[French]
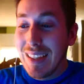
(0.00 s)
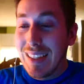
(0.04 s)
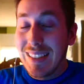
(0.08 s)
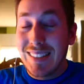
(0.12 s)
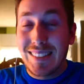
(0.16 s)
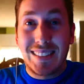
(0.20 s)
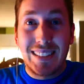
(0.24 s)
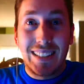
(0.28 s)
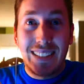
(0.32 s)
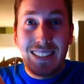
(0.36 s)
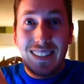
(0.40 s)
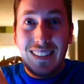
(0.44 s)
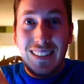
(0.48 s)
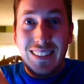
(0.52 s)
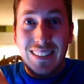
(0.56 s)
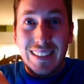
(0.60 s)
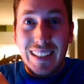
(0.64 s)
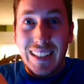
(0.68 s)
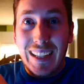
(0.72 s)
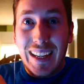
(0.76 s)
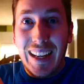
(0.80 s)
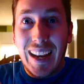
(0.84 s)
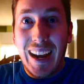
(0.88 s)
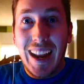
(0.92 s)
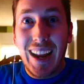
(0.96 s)
C'est
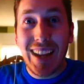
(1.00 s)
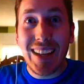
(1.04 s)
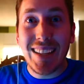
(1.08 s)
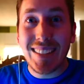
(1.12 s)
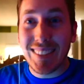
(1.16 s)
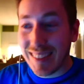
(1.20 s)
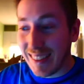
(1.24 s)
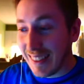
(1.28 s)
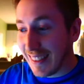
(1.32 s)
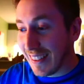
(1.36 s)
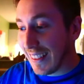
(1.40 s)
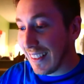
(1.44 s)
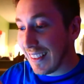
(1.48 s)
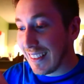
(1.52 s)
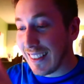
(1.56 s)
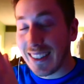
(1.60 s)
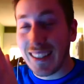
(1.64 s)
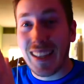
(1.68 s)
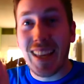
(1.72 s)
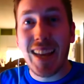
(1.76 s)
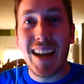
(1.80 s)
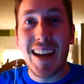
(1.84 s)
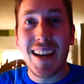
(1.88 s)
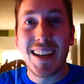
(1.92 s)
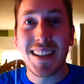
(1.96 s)
clair, c'est
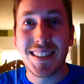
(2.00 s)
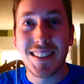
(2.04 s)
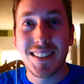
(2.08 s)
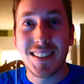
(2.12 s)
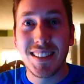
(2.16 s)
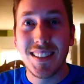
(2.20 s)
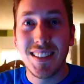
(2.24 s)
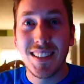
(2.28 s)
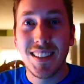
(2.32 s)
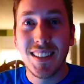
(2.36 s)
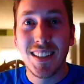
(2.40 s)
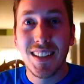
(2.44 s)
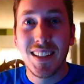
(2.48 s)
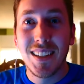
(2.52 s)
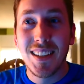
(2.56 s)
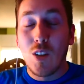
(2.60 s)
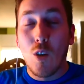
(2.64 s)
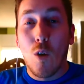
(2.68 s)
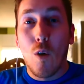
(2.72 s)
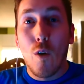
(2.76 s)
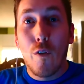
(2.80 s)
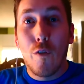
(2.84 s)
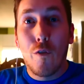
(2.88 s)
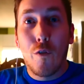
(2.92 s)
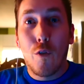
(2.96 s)
garanti. Ils
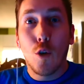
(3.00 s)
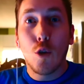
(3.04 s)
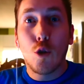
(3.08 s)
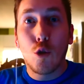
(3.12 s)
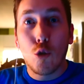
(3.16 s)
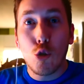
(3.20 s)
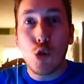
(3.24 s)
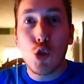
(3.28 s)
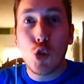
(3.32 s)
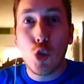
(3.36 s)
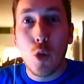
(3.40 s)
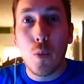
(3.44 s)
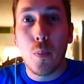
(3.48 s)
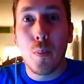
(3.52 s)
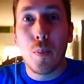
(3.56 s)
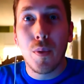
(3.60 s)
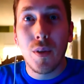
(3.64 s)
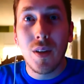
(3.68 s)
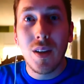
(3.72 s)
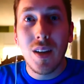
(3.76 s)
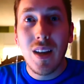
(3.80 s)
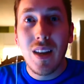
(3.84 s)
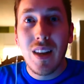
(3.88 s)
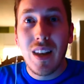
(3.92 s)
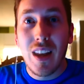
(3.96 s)
ont
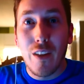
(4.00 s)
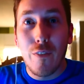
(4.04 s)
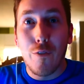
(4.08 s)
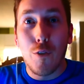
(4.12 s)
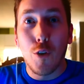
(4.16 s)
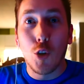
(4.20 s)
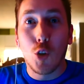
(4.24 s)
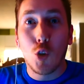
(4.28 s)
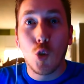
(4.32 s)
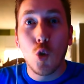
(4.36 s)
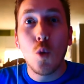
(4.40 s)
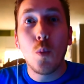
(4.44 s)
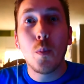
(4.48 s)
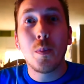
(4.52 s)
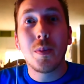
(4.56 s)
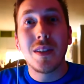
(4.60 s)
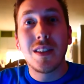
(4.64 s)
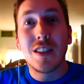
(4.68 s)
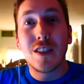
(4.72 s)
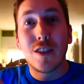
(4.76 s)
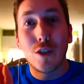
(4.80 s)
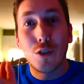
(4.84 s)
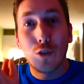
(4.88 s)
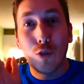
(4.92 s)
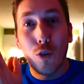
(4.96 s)
photoshopé la photo puis
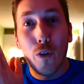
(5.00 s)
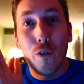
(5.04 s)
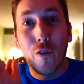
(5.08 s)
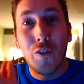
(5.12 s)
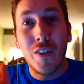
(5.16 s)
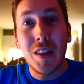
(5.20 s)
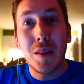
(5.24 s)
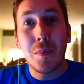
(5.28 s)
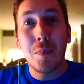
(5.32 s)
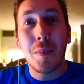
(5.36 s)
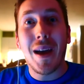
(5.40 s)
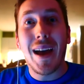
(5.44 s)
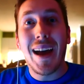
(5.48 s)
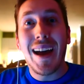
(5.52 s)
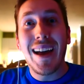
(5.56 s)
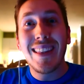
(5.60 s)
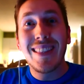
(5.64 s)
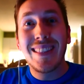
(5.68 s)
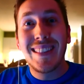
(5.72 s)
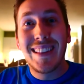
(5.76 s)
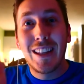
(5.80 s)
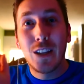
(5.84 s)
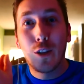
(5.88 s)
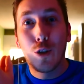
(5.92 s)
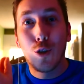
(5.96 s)
se sont fait
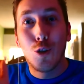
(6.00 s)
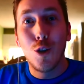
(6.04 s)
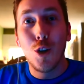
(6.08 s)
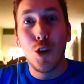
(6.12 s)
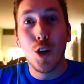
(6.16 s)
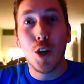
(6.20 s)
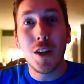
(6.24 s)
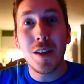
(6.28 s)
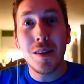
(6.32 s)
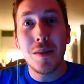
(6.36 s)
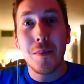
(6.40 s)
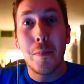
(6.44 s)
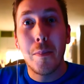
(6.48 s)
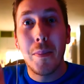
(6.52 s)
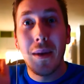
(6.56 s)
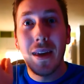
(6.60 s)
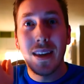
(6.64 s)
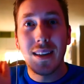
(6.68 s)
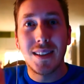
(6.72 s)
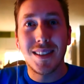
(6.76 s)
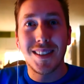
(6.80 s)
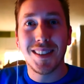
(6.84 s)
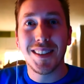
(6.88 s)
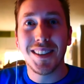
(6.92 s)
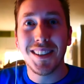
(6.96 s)
prendre les culottes
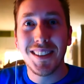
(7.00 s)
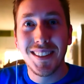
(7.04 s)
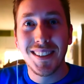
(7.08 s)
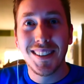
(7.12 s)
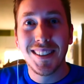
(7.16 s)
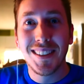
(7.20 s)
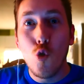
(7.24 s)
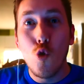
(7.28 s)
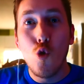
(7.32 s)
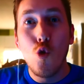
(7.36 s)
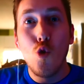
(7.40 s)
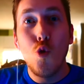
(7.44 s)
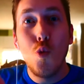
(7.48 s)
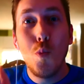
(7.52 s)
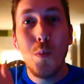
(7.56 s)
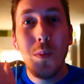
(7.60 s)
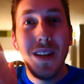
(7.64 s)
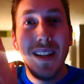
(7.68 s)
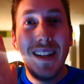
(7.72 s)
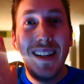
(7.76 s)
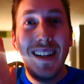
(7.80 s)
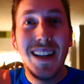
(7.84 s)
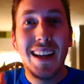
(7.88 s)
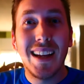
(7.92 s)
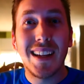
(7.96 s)
baissées.
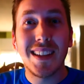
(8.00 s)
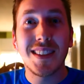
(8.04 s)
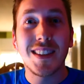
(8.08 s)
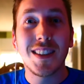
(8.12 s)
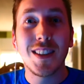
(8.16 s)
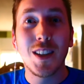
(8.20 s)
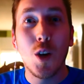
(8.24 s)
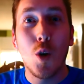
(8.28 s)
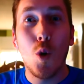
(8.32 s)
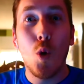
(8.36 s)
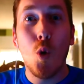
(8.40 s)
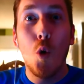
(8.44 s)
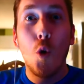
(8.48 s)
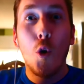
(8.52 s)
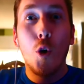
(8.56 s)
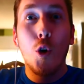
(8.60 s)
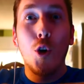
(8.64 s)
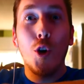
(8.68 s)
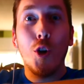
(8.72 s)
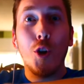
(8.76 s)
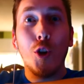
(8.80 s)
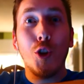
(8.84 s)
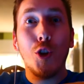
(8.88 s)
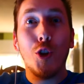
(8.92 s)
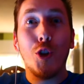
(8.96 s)
Humiliation
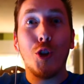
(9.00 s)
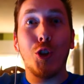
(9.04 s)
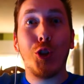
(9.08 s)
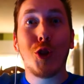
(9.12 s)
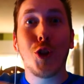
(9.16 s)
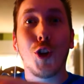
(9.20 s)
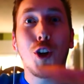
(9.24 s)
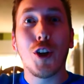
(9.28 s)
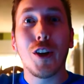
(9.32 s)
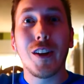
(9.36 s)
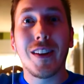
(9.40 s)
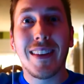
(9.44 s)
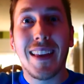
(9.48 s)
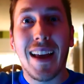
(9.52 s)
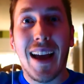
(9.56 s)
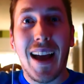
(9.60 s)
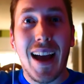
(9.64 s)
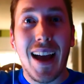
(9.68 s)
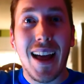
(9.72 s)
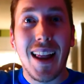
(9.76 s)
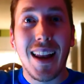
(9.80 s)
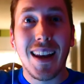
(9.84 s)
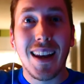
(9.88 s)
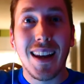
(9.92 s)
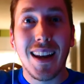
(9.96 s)

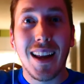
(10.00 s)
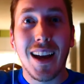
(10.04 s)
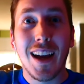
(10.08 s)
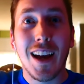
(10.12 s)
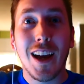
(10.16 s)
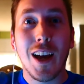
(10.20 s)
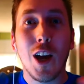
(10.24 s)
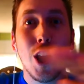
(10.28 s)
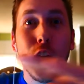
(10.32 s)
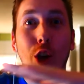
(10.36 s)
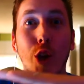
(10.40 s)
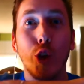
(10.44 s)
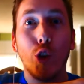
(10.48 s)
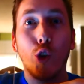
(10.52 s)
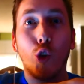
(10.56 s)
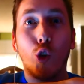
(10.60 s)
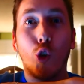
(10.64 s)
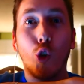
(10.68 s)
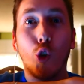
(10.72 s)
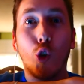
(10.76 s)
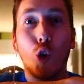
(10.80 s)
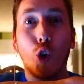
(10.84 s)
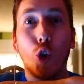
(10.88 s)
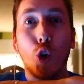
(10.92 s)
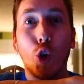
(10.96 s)
totale.
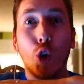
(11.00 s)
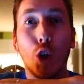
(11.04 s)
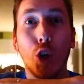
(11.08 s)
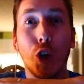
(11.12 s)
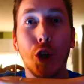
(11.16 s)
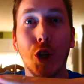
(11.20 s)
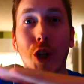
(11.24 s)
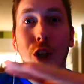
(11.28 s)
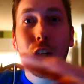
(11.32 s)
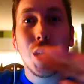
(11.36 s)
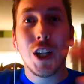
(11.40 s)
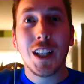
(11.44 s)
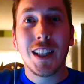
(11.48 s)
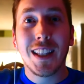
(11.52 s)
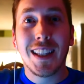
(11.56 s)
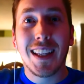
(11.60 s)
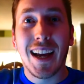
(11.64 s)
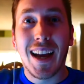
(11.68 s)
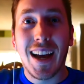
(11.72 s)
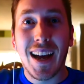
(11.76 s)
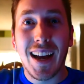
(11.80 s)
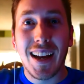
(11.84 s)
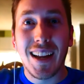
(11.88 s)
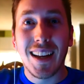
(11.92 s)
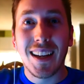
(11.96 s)

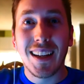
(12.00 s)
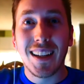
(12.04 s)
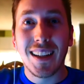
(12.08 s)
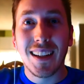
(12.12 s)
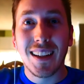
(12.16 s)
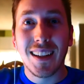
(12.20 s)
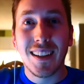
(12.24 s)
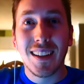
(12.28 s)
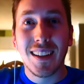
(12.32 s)
Totale.